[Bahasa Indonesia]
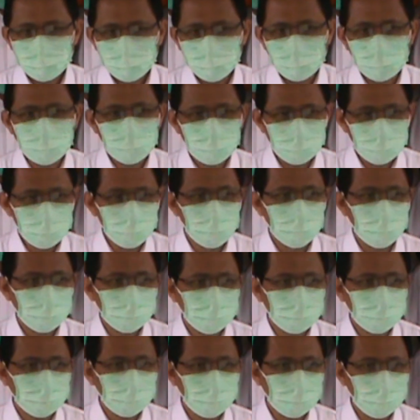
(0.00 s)
Yang kedua
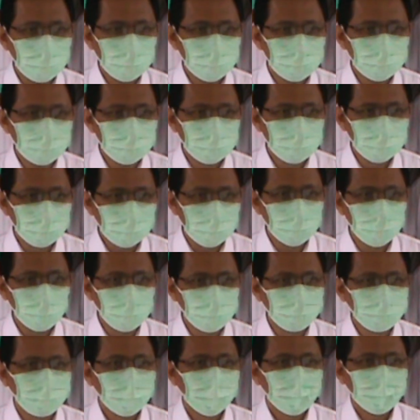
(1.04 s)
terkait dengan
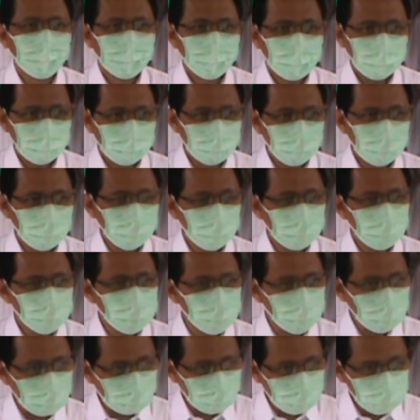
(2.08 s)
eh,
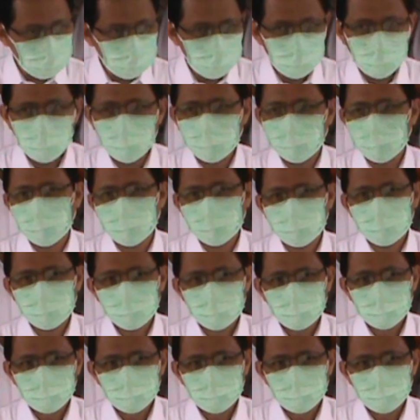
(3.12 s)
status wilayah.